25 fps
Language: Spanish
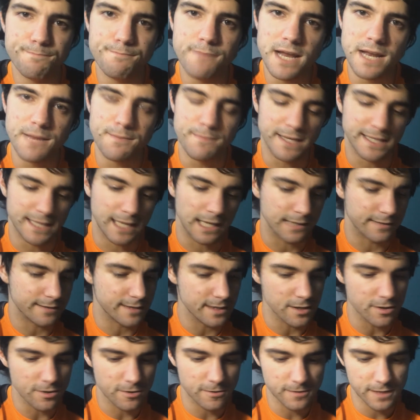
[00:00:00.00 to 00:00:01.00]
Melmetal Melmetal,
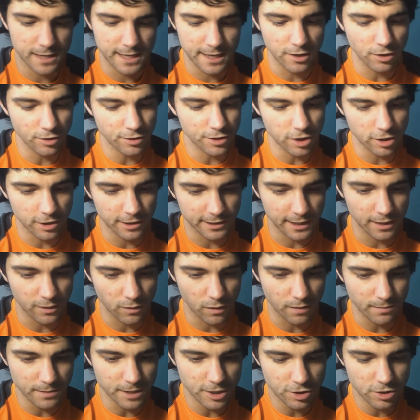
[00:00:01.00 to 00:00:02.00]
tío. Qué odio le
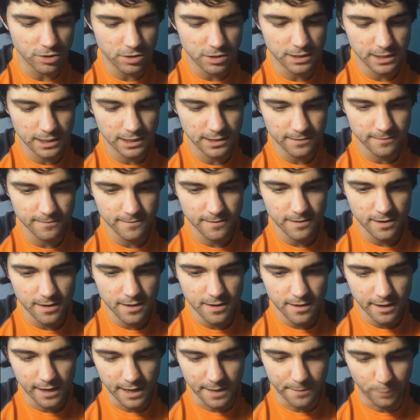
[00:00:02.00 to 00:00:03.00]
tengo al bicho este.
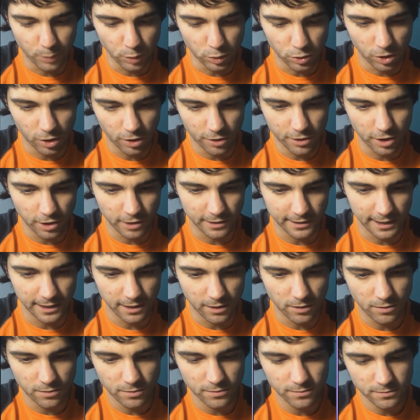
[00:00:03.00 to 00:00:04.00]
Qué puto odio le
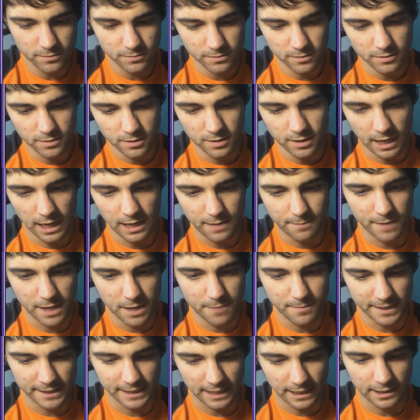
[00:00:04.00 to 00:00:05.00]
tengo al
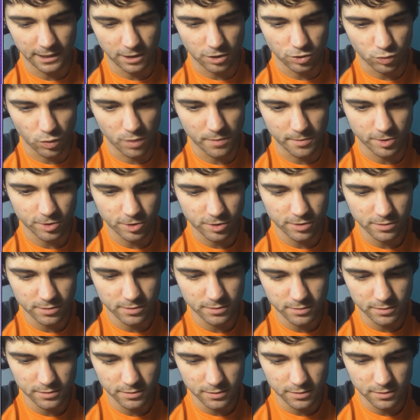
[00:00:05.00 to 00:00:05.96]
Melmetal de los huevos.